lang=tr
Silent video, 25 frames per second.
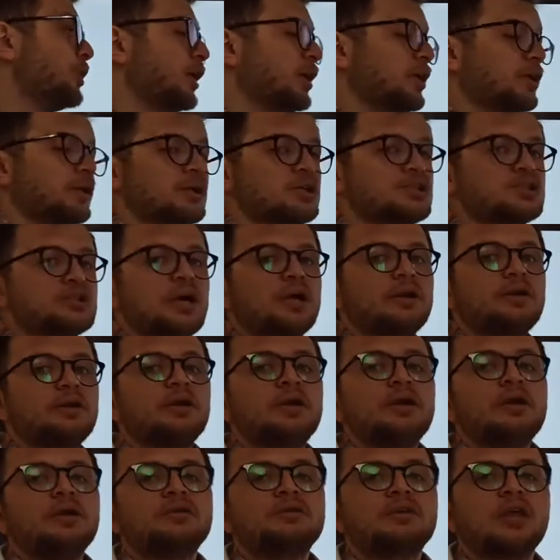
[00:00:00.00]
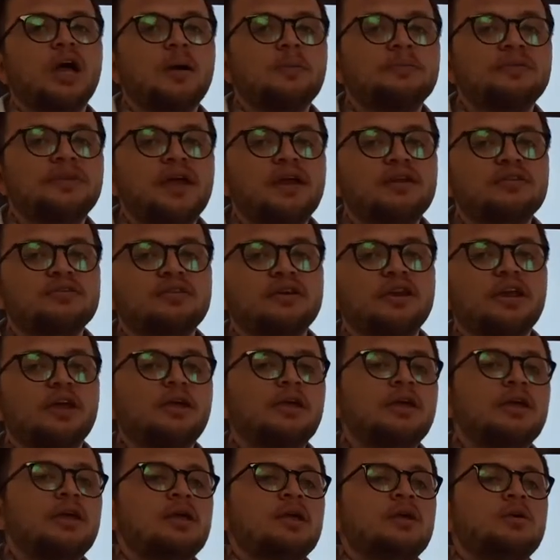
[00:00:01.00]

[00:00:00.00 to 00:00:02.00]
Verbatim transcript: arkadaşlar? Tam tersine